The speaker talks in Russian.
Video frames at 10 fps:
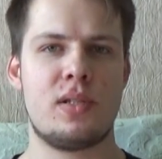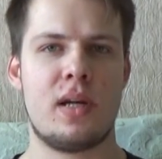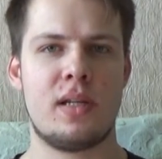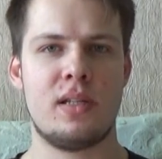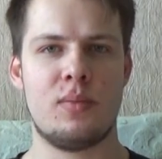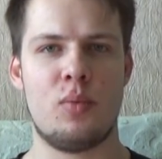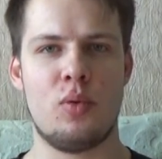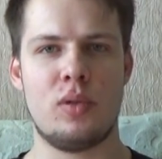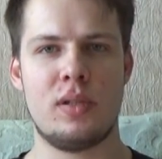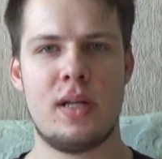картина
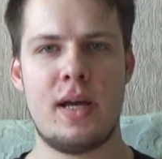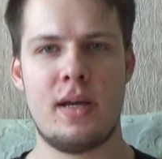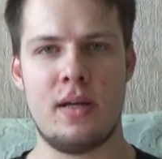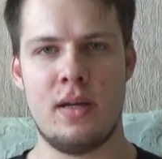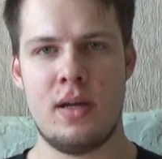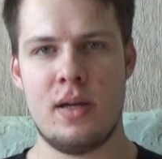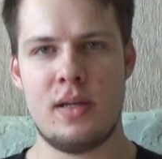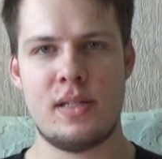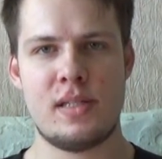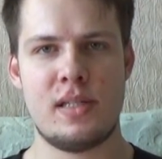будет иная.
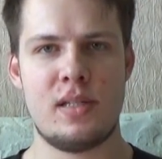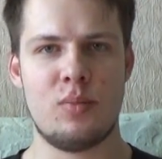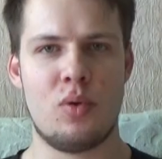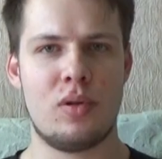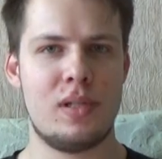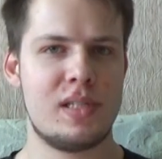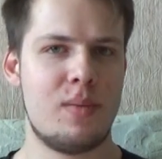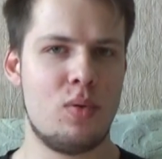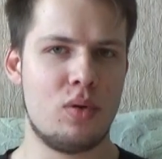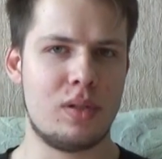Сити много не
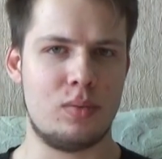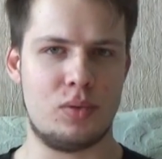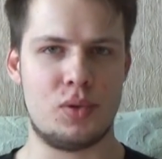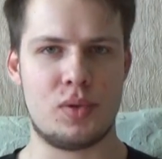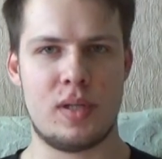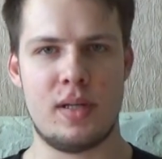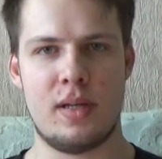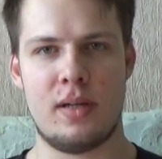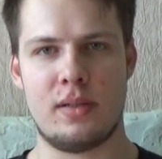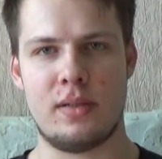забьет, потому что все-таки
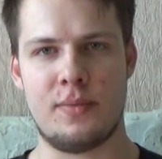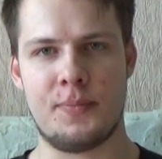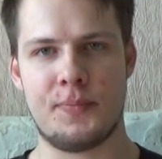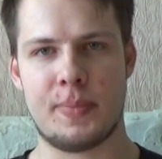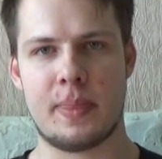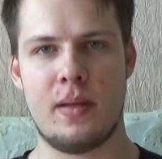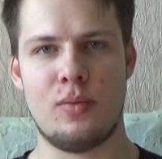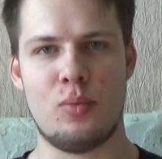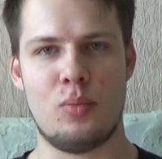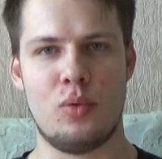Эвертон, я
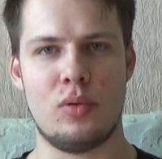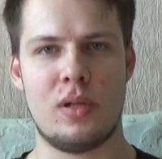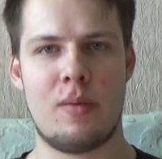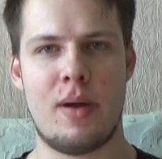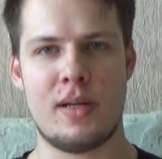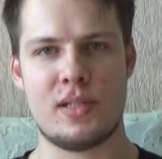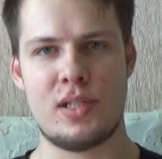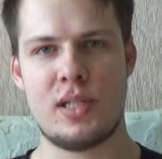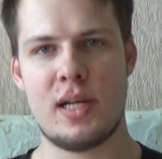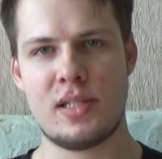думаю, будет нормально
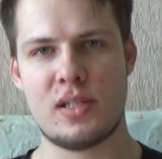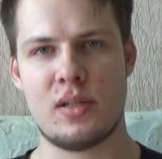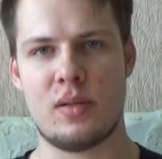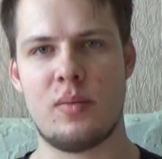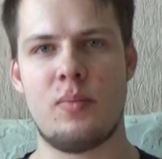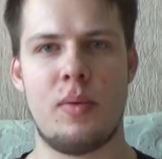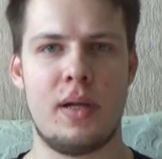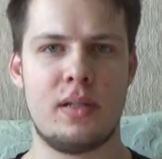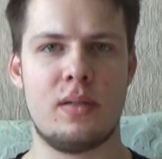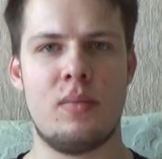защищаться.
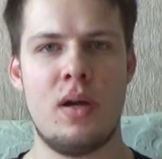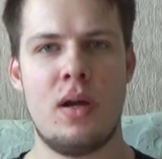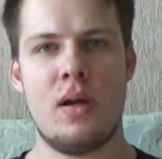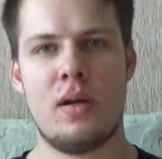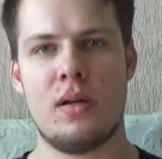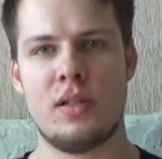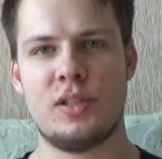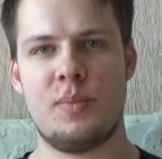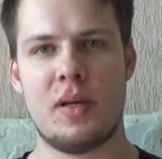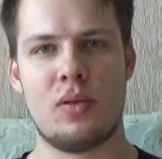При этом а,
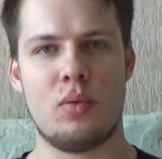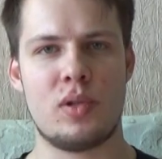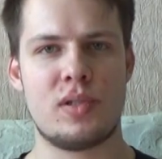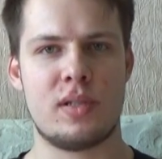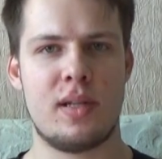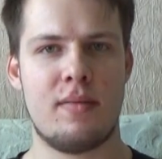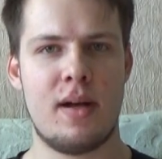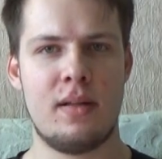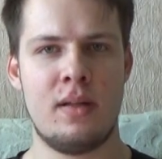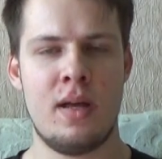чемпионат только
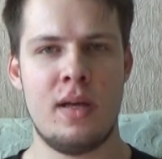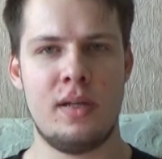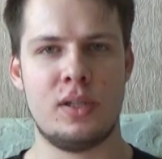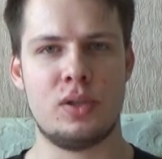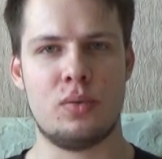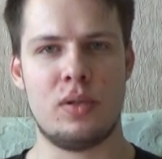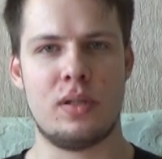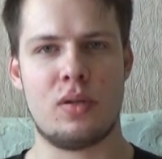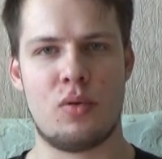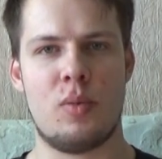стартовал, еще
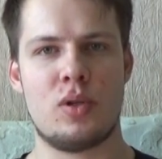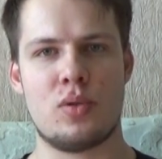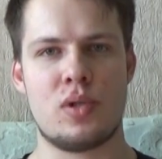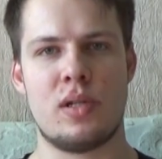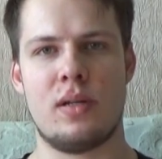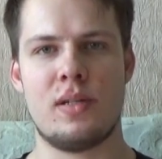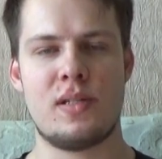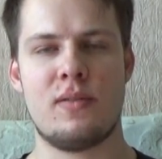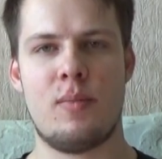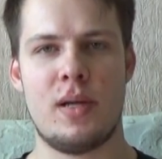нет такой большой
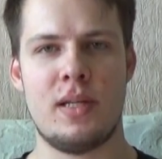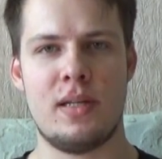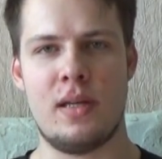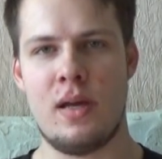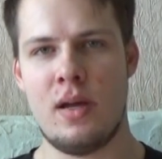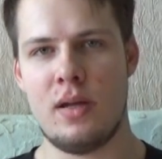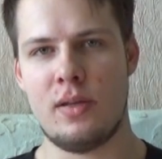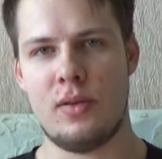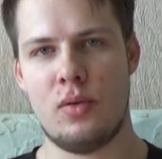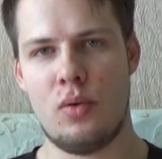сырности нападений.
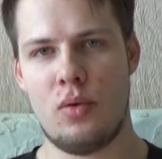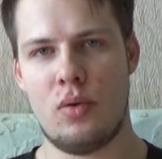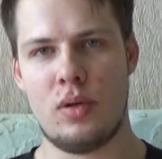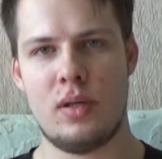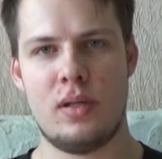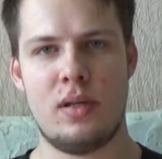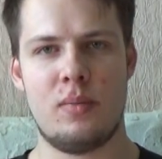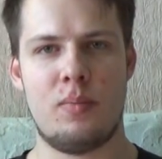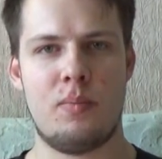Но и